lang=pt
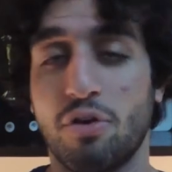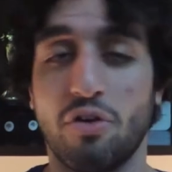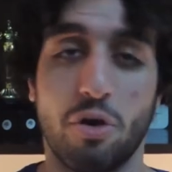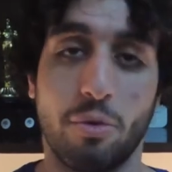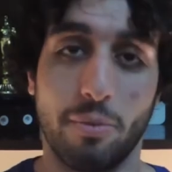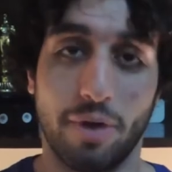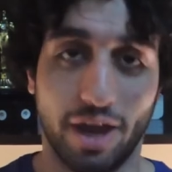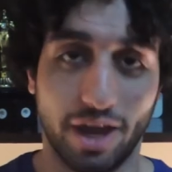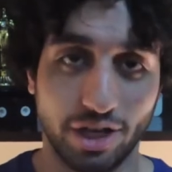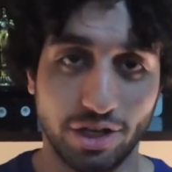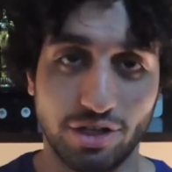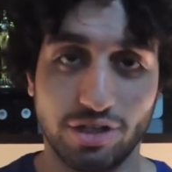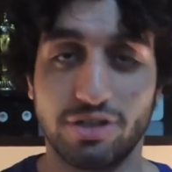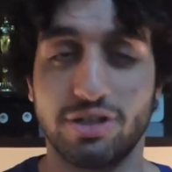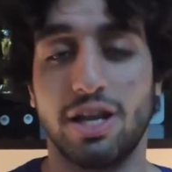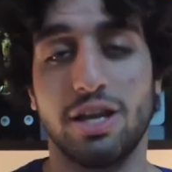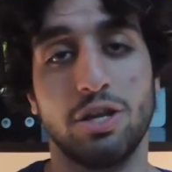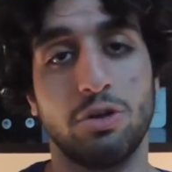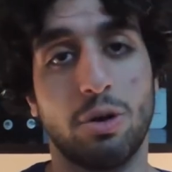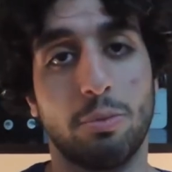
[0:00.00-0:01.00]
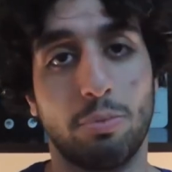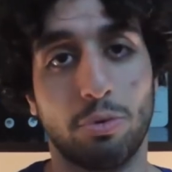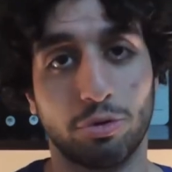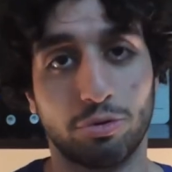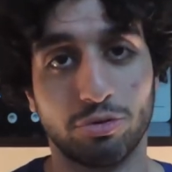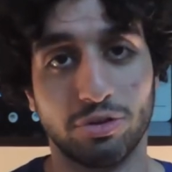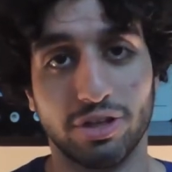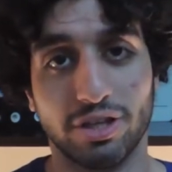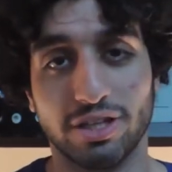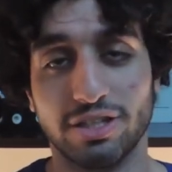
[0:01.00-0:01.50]
provavelmente, na língua
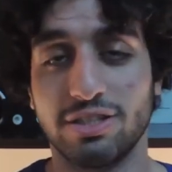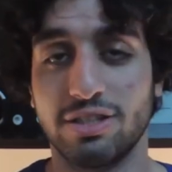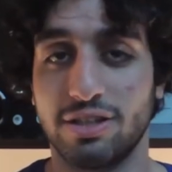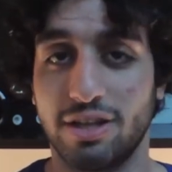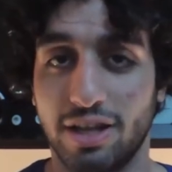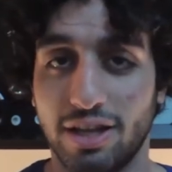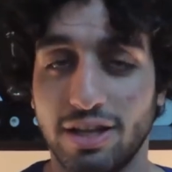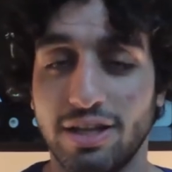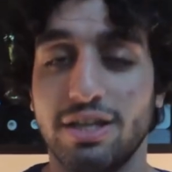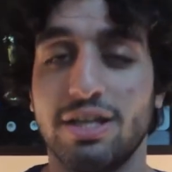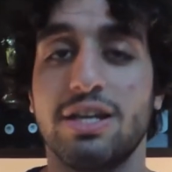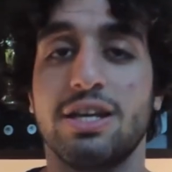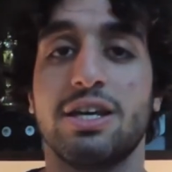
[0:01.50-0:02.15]
portuguesa, né?